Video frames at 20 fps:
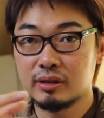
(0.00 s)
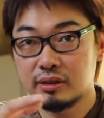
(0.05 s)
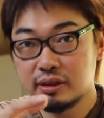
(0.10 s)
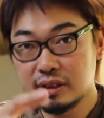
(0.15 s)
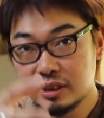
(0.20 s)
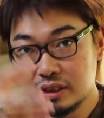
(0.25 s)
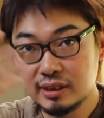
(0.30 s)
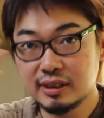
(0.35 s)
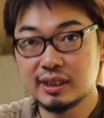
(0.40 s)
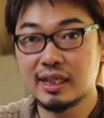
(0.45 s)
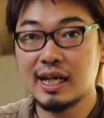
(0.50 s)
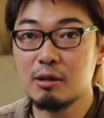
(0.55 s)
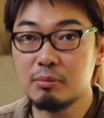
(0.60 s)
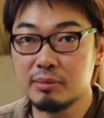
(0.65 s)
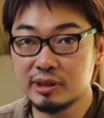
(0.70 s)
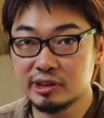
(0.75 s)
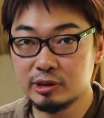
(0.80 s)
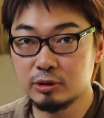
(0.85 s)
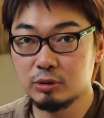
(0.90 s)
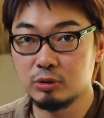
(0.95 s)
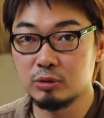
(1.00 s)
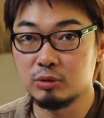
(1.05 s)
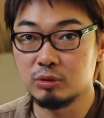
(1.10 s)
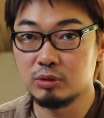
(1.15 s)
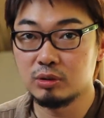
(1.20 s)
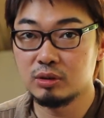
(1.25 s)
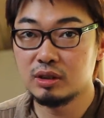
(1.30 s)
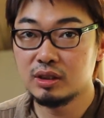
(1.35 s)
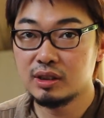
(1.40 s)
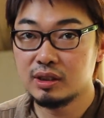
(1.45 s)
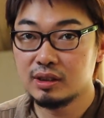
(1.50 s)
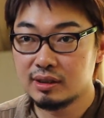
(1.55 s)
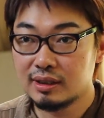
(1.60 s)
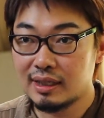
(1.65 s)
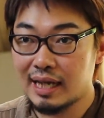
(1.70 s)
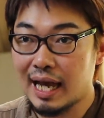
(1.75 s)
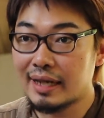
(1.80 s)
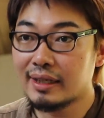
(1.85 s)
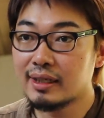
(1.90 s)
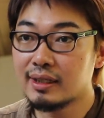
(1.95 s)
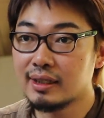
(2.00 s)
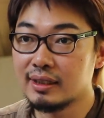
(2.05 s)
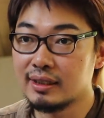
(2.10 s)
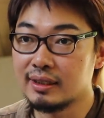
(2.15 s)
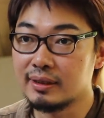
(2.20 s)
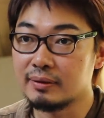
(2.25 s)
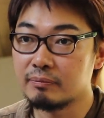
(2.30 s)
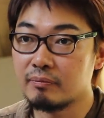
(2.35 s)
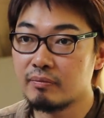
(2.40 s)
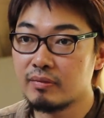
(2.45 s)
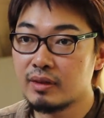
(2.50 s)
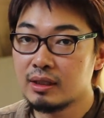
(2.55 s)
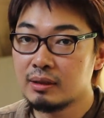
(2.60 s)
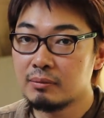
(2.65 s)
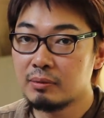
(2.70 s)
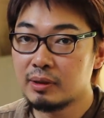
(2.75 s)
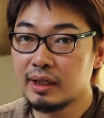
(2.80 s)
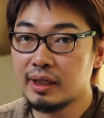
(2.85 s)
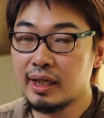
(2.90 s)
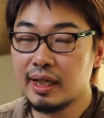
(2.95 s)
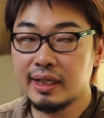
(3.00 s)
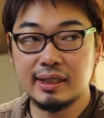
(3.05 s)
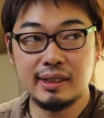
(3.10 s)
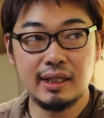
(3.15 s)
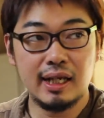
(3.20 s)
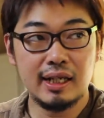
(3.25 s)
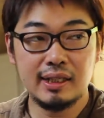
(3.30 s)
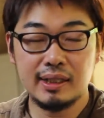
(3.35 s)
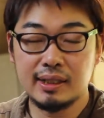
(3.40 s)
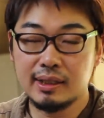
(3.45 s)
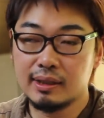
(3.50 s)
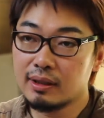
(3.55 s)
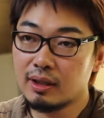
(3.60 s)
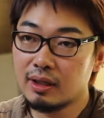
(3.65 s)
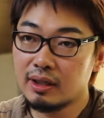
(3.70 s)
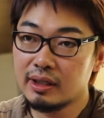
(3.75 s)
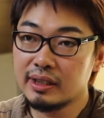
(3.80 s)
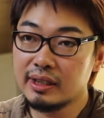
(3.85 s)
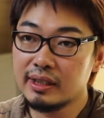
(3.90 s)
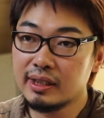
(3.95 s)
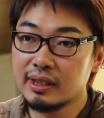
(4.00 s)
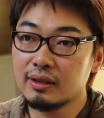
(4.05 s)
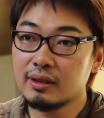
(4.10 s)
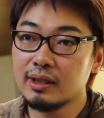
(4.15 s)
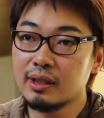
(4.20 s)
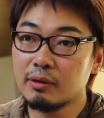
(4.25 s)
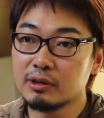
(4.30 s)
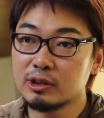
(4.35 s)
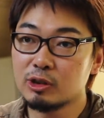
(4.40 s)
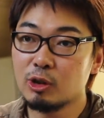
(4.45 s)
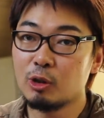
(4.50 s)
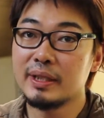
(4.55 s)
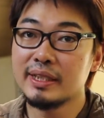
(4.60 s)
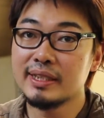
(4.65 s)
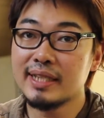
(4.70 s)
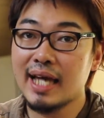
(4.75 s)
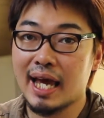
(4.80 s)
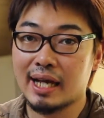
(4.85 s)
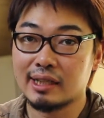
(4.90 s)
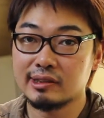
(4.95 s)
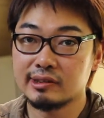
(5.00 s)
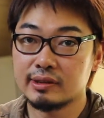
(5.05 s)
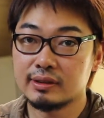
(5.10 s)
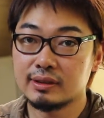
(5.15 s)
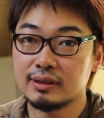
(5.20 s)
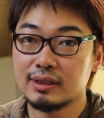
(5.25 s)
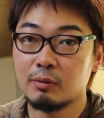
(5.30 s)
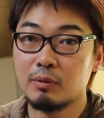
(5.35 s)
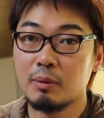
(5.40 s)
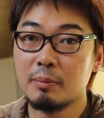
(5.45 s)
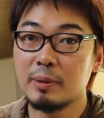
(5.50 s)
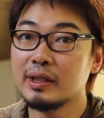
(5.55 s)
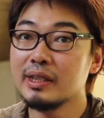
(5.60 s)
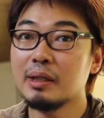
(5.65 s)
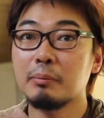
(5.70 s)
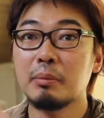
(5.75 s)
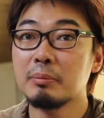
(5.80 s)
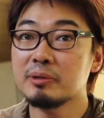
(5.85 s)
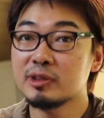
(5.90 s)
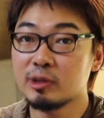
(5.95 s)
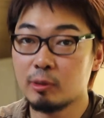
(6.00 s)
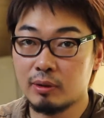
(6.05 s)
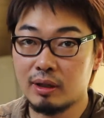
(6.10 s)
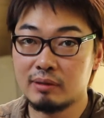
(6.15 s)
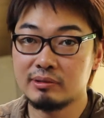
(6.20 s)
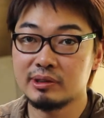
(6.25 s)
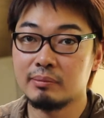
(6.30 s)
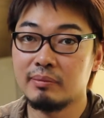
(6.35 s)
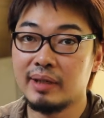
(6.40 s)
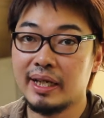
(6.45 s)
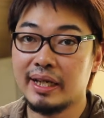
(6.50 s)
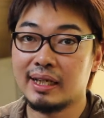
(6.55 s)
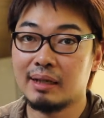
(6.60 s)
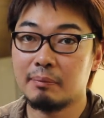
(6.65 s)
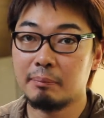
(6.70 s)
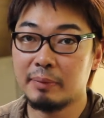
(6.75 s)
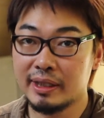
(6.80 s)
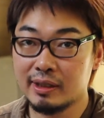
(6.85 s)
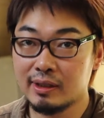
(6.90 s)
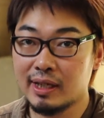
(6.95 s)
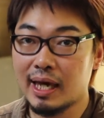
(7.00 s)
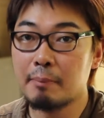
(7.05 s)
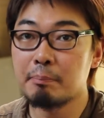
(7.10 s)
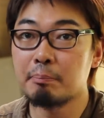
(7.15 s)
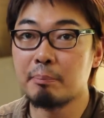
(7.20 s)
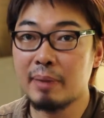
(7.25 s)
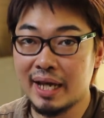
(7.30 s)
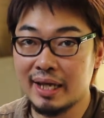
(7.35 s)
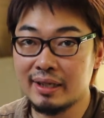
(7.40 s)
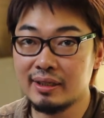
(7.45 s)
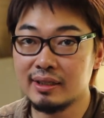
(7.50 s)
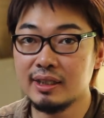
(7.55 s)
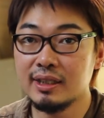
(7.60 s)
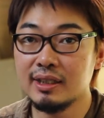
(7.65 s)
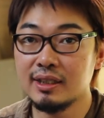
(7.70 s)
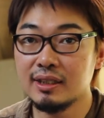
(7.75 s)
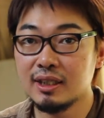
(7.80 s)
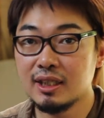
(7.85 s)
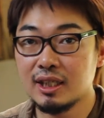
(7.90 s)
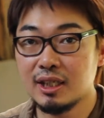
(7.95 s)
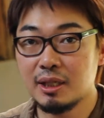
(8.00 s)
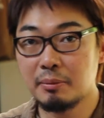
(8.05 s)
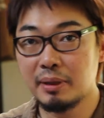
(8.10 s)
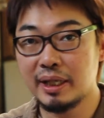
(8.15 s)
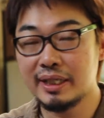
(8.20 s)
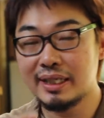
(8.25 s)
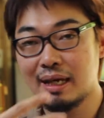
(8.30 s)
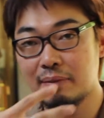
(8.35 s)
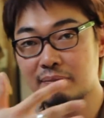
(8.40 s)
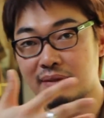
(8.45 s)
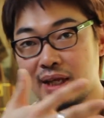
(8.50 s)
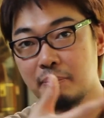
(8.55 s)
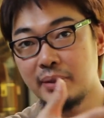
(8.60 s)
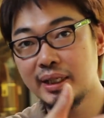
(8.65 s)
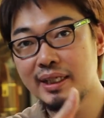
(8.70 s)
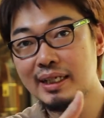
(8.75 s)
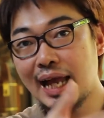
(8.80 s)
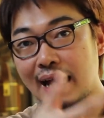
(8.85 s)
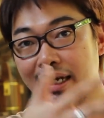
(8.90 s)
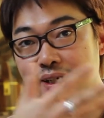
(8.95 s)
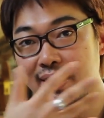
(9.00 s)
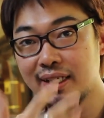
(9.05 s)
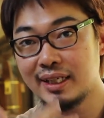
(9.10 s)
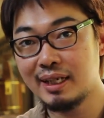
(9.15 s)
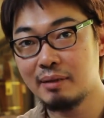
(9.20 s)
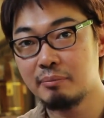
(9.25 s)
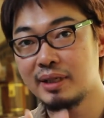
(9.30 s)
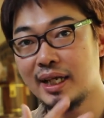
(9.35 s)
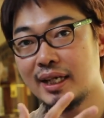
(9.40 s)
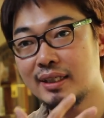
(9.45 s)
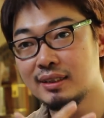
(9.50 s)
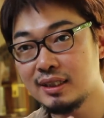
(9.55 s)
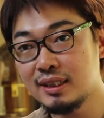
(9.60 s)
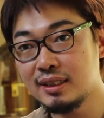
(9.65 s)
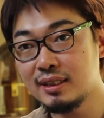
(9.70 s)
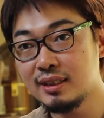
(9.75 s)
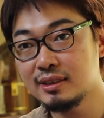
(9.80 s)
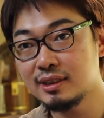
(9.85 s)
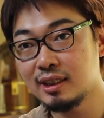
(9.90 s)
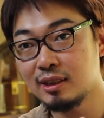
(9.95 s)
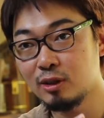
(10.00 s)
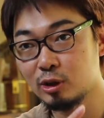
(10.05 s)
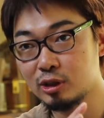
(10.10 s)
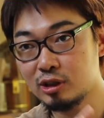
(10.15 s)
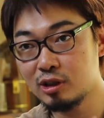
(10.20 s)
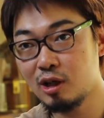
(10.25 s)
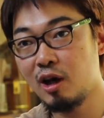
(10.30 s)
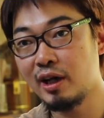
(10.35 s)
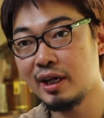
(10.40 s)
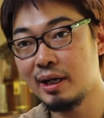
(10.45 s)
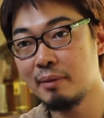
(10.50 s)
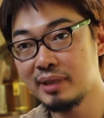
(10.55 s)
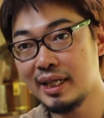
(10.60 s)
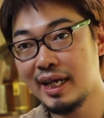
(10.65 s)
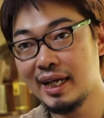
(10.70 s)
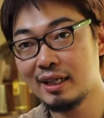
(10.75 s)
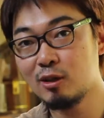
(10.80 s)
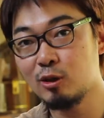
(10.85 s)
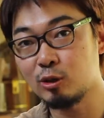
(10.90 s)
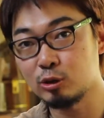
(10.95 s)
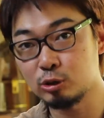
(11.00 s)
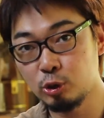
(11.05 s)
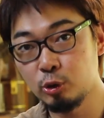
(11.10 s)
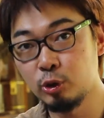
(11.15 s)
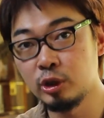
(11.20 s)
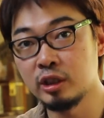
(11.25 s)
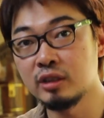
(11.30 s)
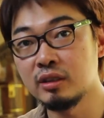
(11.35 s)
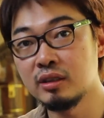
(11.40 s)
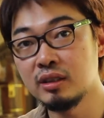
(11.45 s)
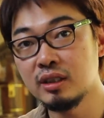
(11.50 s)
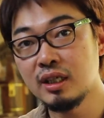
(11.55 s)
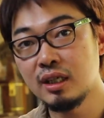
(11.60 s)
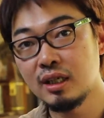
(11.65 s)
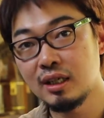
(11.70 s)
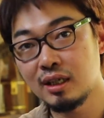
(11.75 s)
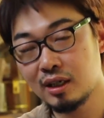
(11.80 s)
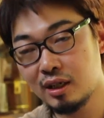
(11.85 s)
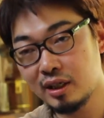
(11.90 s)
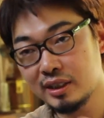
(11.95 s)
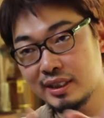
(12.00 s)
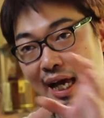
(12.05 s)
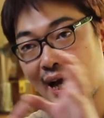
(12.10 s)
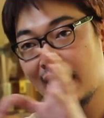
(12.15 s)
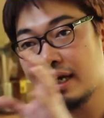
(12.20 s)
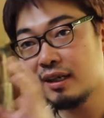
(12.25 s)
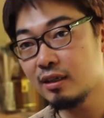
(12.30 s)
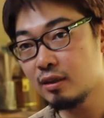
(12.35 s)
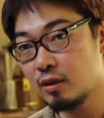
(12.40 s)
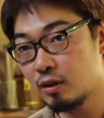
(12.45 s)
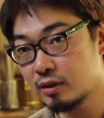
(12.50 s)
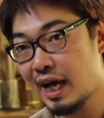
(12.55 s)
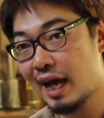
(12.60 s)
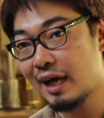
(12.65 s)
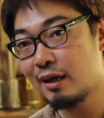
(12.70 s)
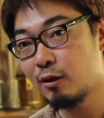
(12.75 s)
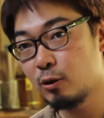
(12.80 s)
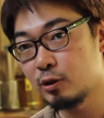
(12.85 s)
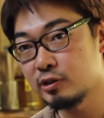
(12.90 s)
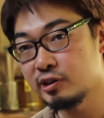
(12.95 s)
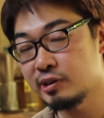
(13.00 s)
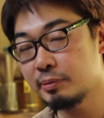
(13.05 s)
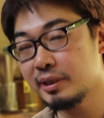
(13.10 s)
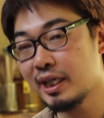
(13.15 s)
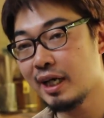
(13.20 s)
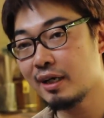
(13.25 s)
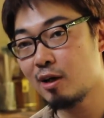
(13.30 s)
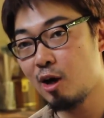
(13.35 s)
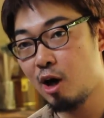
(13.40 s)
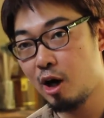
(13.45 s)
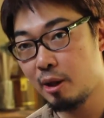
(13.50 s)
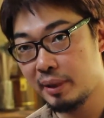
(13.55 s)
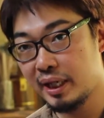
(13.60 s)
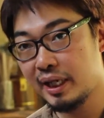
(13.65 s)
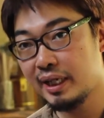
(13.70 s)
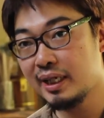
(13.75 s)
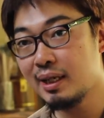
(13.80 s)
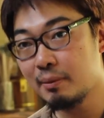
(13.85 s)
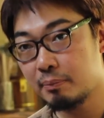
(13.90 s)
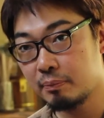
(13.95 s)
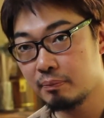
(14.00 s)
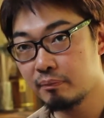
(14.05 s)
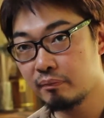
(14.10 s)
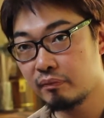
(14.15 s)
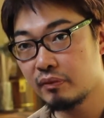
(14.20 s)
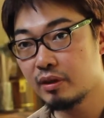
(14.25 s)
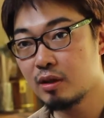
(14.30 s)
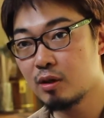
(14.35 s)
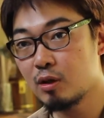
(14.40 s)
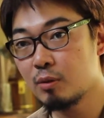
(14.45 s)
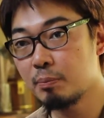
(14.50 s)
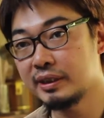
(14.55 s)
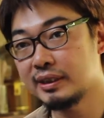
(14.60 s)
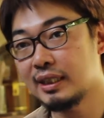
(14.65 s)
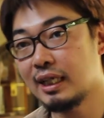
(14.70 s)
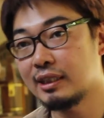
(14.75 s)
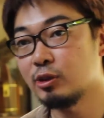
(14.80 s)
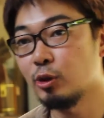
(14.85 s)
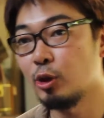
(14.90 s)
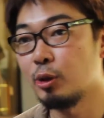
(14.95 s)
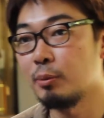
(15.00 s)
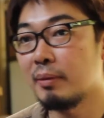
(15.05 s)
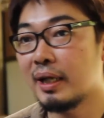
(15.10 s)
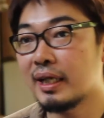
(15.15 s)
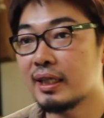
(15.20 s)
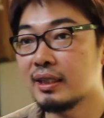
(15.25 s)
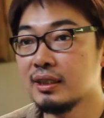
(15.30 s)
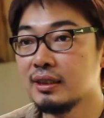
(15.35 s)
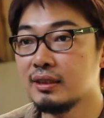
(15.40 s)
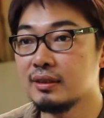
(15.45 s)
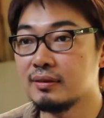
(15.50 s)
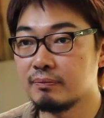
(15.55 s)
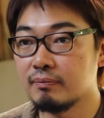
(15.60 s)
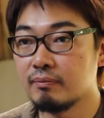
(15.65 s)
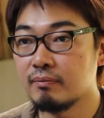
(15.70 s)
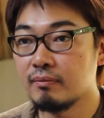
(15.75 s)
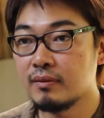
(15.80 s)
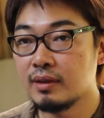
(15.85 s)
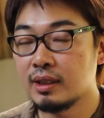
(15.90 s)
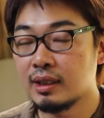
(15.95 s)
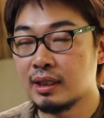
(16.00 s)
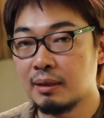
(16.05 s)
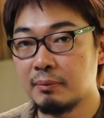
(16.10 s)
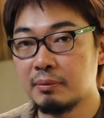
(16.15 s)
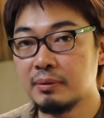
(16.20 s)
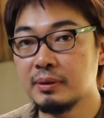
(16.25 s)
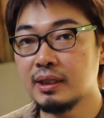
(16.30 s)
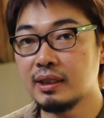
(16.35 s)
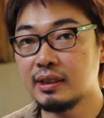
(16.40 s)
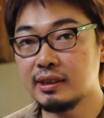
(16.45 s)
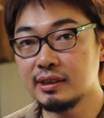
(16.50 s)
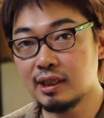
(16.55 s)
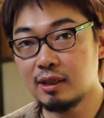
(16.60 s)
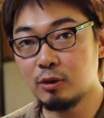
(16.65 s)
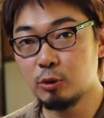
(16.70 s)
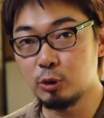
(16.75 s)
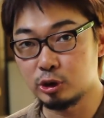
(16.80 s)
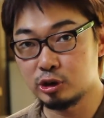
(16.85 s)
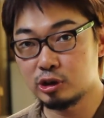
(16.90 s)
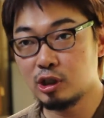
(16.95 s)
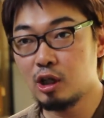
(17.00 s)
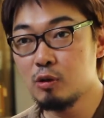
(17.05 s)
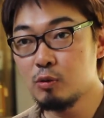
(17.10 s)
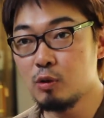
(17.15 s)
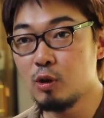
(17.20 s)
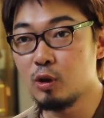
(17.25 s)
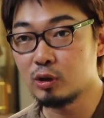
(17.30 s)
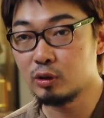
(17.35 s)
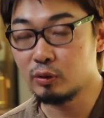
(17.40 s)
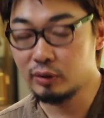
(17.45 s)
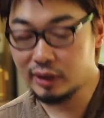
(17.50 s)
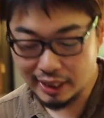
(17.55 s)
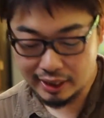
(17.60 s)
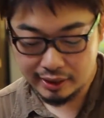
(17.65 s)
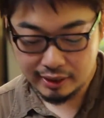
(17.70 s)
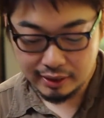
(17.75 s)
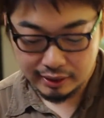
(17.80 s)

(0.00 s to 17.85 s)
ดึงเข้ามาสู่รัฐเลยเพราะฉะนั้นไอ้ไอ้กรณีนี้ก็เรียกว่า Tobin tax แต่ว่ามันก็ยังไม่ประสบความสำเร็จนะเป็นแคมเปญที่พยายามทำให้รัฐเนี่ยทำหน้าที่ที่จะลดทอนอำนาจของทุนแล้วก็ย้ายถ่ายโอนทรัพยากรมาให้กับประชาชนมากขึ้นเพื่อที่จะอุดช่องโหว่ตรงนี้